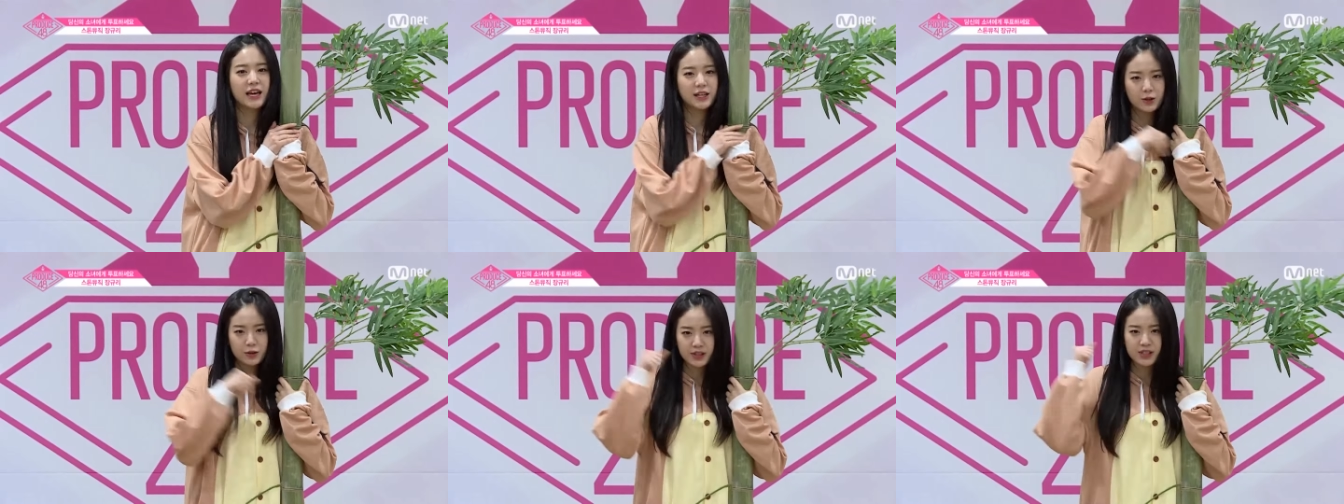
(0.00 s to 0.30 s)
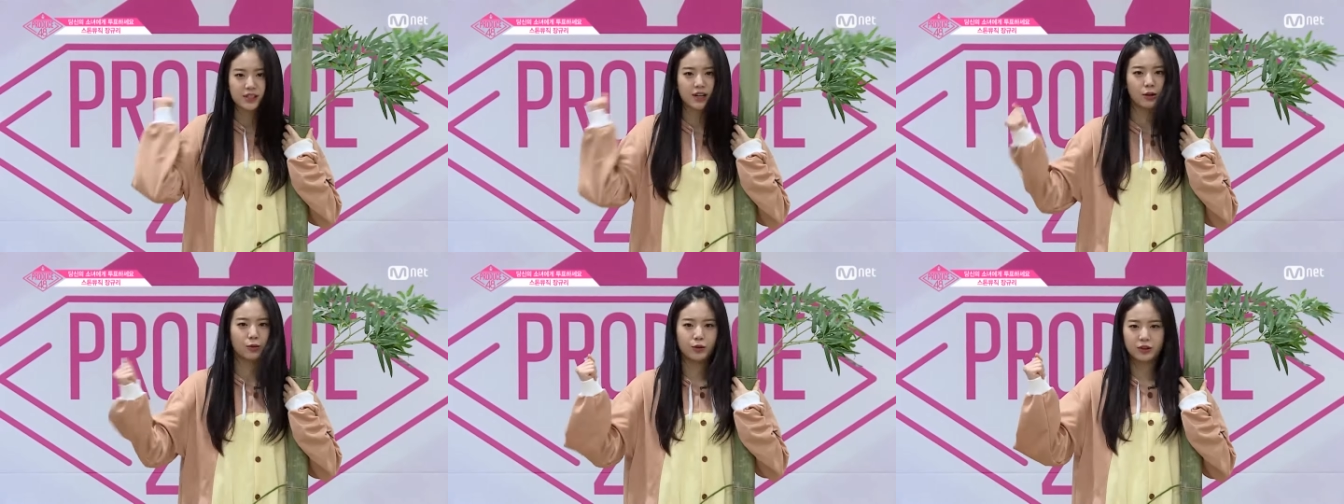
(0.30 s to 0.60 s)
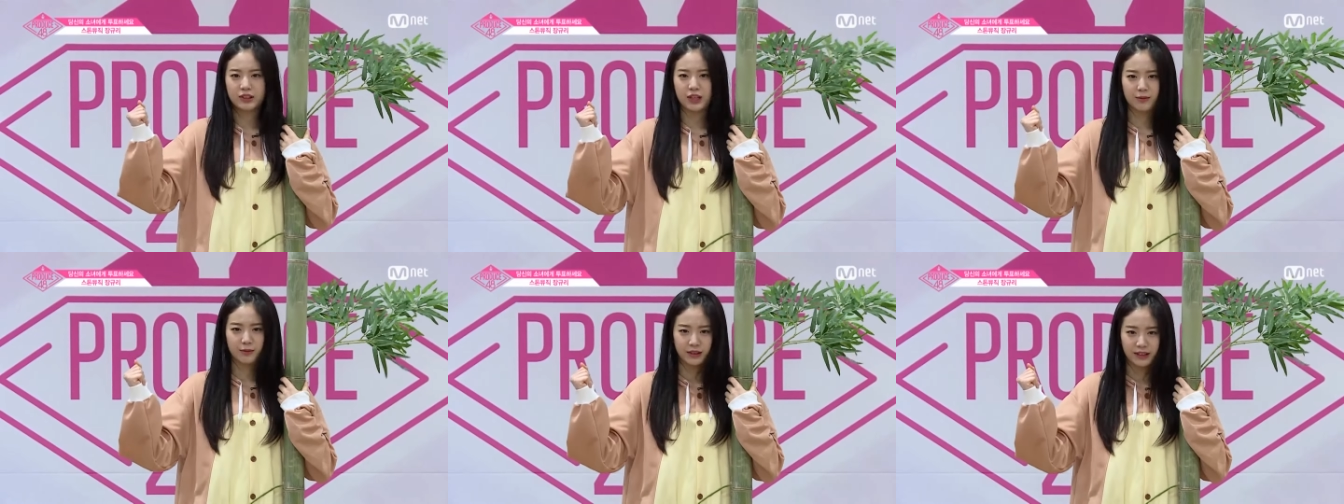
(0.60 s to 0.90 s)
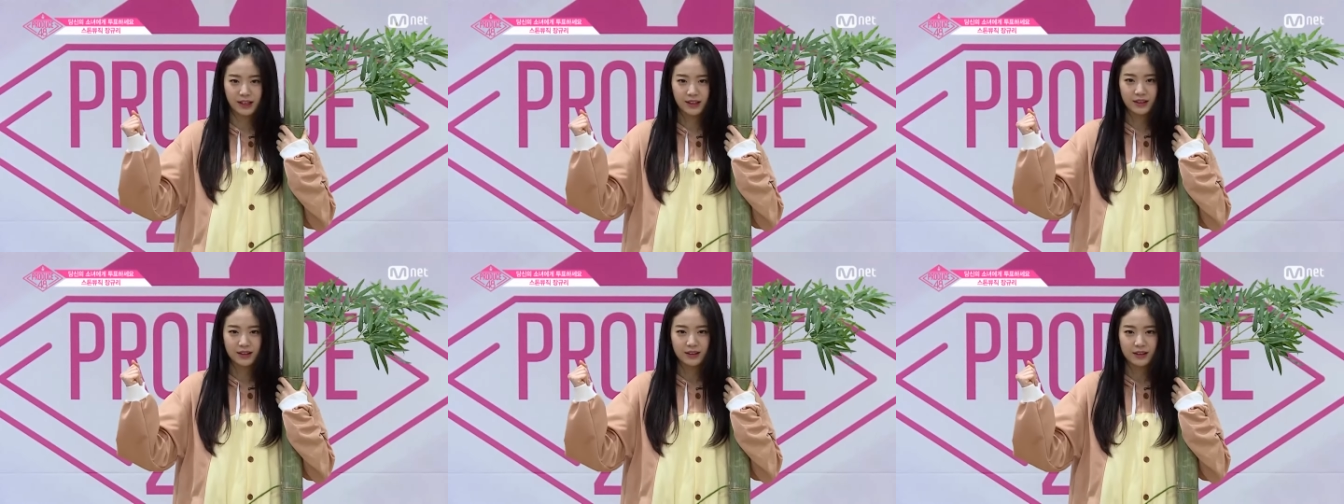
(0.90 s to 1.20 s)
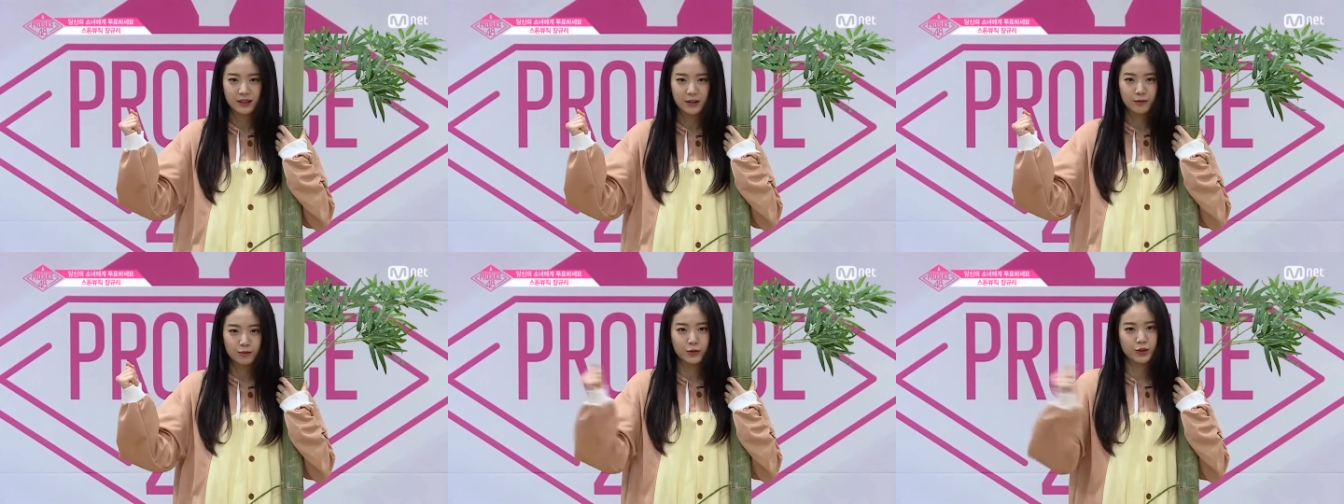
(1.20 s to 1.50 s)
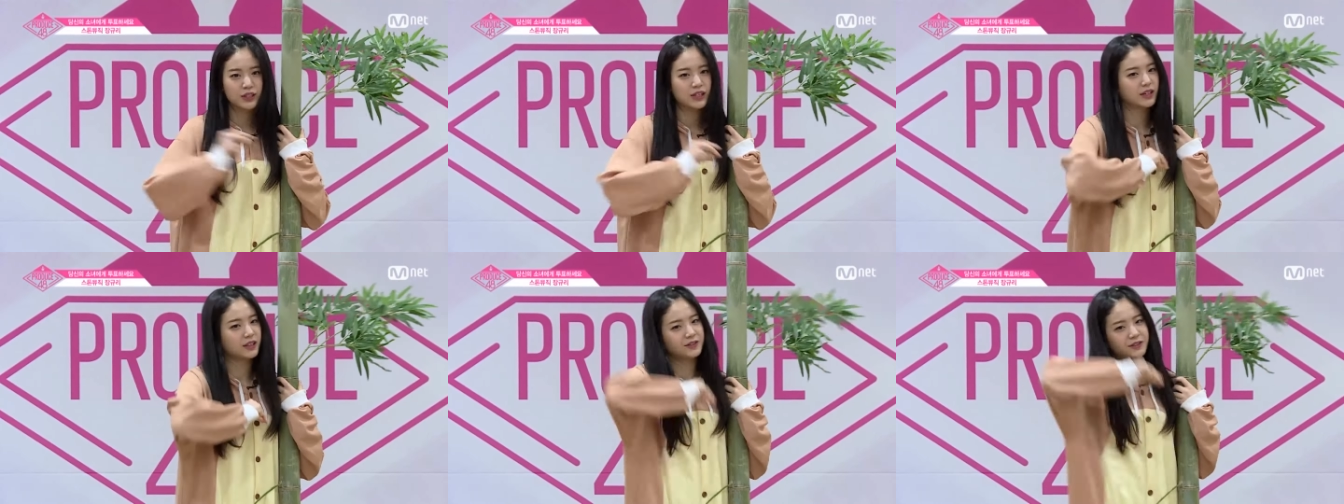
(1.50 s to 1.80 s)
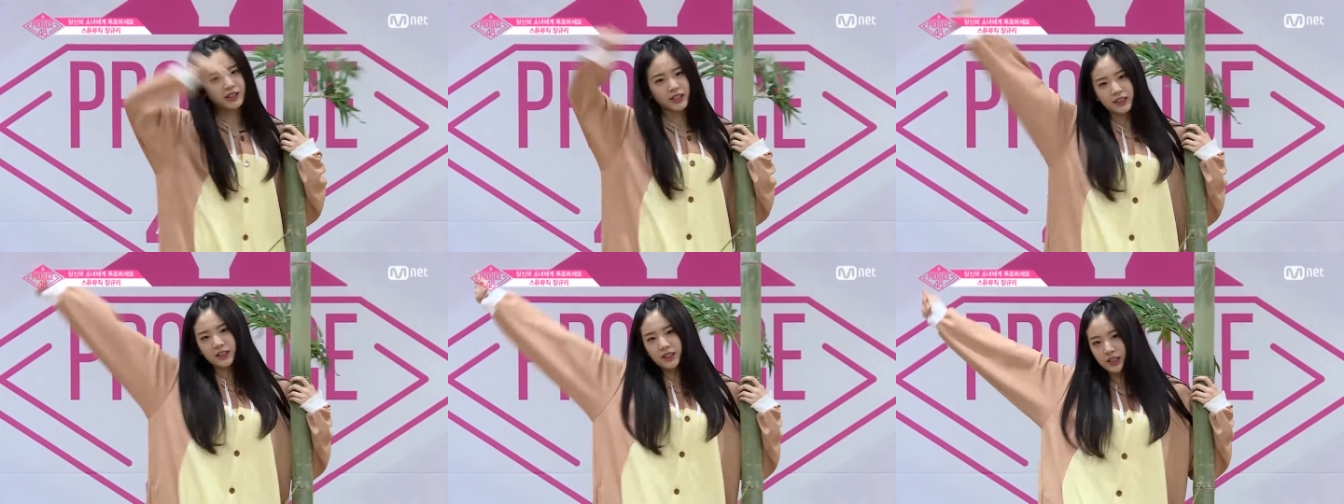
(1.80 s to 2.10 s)
에너지를 갖고 있답니다. 뮤직
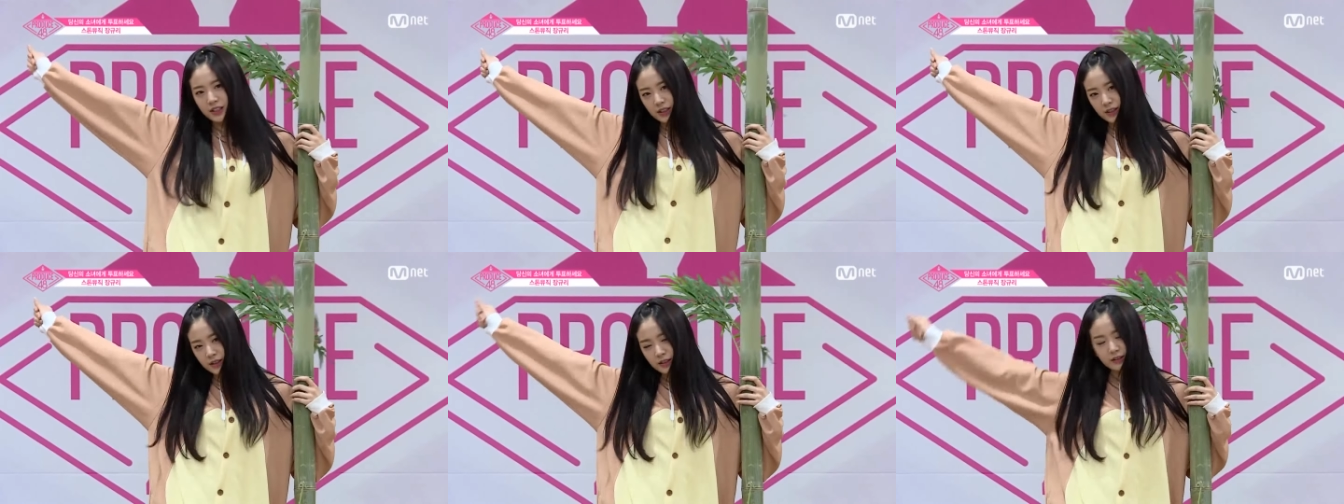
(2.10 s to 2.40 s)
스타트!